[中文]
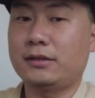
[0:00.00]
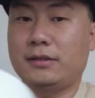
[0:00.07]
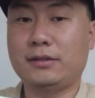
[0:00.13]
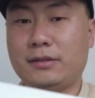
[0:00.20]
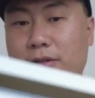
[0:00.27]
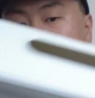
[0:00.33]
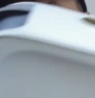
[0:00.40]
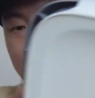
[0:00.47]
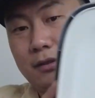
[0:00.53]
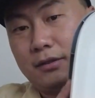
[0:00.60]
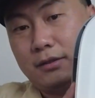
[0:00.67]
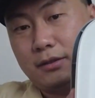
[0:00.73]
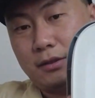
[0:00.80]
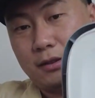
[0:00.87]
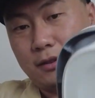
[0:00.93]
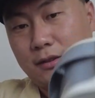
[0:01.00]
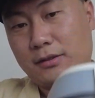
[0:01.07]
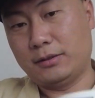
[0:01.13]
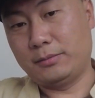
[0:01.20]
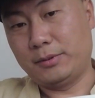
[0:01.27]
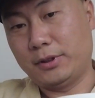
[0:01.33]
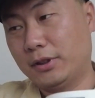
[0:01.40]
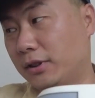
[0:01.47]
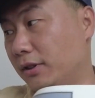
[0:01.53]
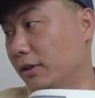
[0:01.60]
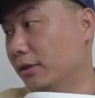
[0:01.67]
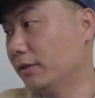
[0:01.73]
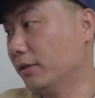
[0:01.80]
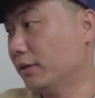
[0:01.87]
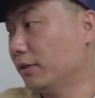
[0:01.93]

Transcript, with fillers: 啊，这么一个盒子，